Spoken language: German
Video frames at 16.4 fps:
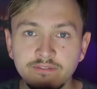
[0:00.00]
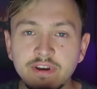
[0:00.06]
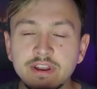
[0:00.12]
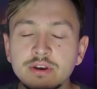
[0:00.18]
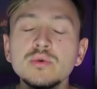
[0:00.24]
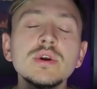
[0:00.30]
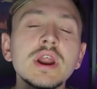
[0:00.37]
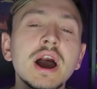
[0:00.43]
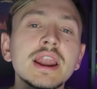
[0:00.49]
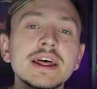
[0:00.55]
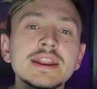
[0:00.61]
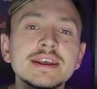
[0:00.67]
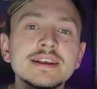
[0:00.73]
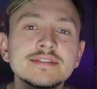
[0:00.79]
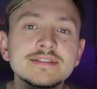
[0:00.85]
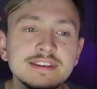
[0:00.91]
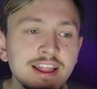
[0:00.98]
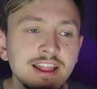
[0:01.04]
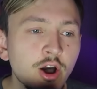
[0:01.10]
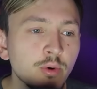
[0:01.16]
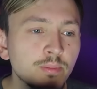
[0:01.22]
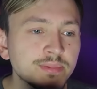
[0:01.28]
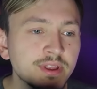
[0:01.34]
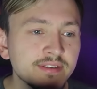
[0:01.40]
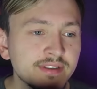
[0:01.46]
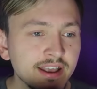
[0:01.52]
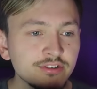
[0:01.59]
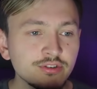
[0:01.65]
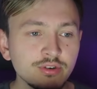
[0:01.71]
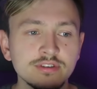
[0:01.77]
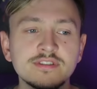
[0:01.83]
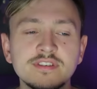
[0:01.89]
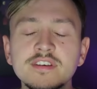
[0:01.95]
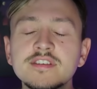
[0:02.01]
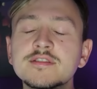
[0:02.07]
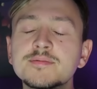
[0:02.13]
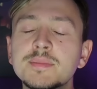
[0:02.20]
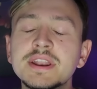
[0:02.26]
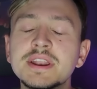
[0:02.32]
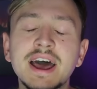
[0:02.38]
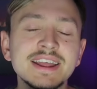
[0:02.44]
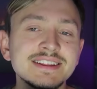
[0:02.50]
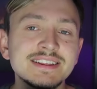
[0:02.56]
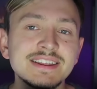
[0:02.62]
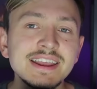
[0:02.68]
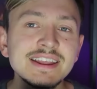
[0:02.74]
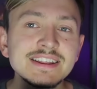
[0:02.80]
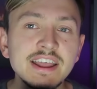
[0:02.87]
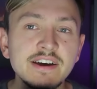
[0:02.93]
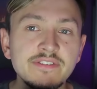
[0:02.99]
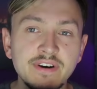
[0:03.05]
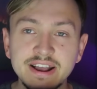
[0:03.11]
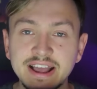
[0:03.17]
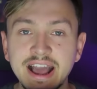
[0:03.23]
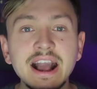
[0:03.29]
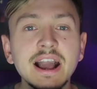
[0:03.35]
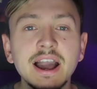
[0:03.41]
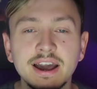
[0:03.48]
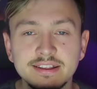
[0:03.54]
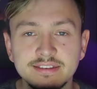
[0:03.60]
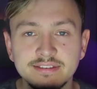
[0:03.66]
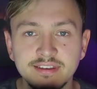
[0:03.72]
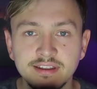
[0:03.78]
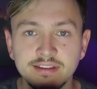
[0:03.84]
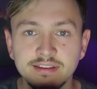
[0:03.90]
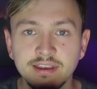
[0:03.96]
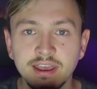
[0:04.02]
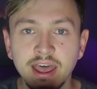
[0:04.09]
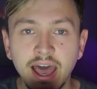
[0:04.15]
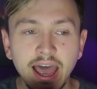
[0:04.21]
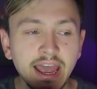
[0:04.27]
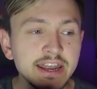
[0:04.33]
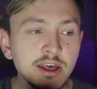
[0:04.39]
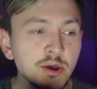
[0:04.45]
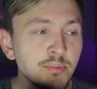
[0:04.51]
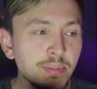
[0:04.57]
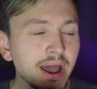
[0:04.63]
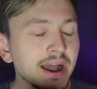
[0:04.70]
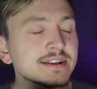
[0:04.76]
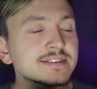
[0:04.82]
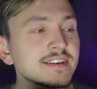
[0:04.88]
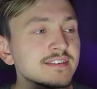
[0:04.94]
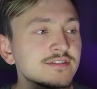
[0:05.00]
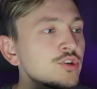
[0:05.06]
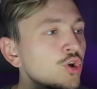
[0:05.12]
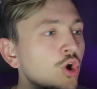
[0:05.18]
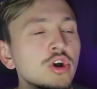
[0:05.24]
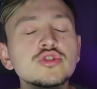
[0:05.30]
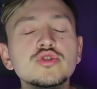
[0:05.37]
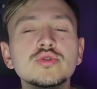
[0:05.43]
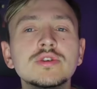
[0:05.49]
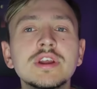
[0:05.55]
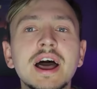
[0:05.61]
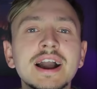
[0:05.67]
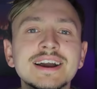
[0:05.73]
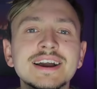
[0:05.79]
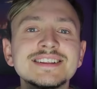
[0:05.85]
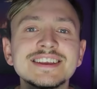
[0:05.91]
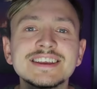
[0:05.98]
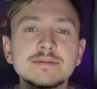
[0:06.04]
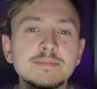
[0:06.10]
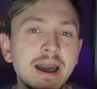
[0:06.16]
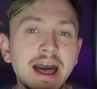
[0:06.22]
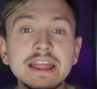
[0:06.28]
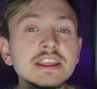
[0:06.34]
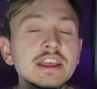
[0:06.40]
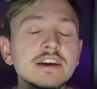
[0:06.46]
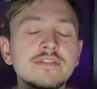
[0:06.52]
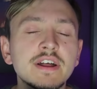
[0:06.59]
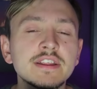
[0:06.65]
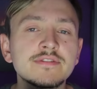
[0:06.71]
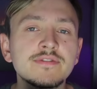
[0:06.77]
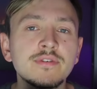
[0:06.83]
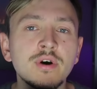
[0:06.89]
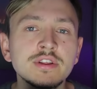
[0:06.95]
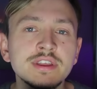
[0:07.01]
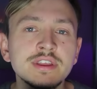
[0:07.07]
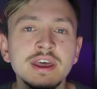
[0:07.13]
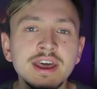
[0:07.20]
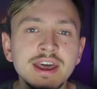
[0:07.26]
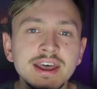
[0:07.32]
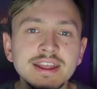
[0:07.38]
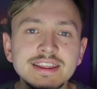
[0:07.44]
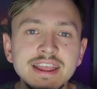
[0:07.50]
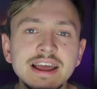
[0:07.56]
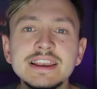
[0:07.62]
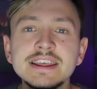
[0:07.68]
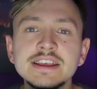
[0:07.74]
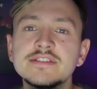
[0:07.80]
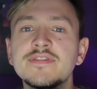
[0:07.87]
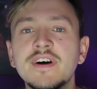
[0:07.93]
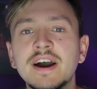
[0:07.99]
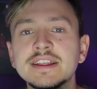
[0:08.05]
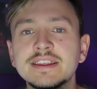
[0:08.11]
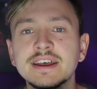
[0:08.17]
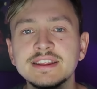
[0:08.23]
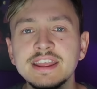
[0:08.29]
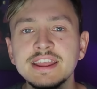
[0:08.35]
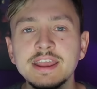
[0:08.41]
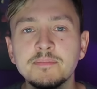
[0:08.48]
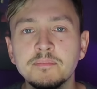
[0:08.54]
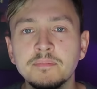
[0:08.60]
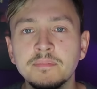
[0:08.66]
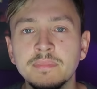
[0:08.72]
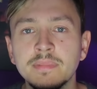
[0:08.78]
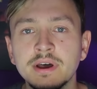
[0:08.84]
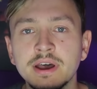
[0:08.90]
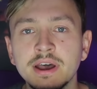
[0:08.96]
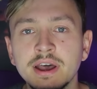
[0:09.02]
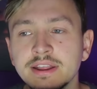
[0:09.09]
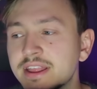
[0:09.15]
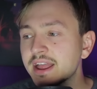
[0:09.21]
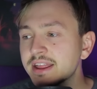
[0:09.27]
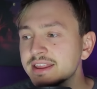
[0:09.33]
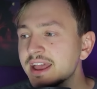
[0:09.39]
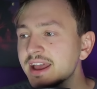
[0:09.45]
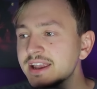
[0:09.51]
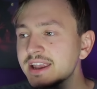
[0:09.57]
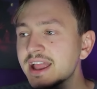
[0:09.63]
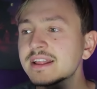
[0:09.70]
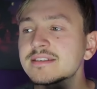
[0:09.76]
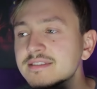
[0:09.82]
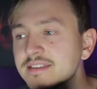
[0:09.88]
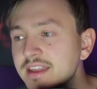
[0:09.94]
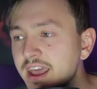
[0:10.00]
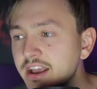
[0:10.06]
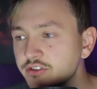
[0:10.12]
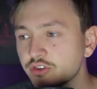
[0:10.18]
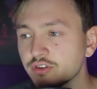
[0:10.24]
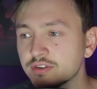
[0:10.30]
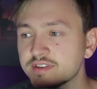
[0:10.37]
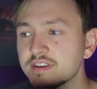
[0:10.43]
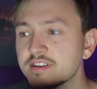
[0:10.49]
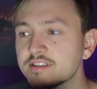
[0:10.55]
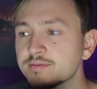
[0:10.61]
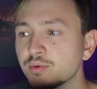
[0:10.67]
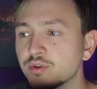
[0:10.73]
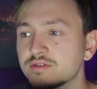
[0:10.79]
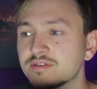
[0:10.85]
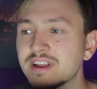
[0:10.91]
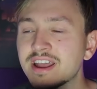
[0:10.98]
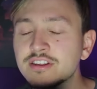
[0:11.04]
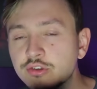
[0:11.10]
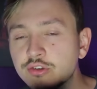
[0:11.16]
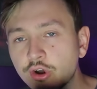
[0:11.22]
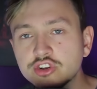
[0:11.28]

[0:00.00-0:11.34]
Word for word: Wer nun allerdings glaubt, dass Exorzismen ein Ding der Vergangenheit sind, eine Praxis, die heutzutage nicht mehr angewandt wird, der liegt weit daneben. Denn der letzte Exorzismus, der in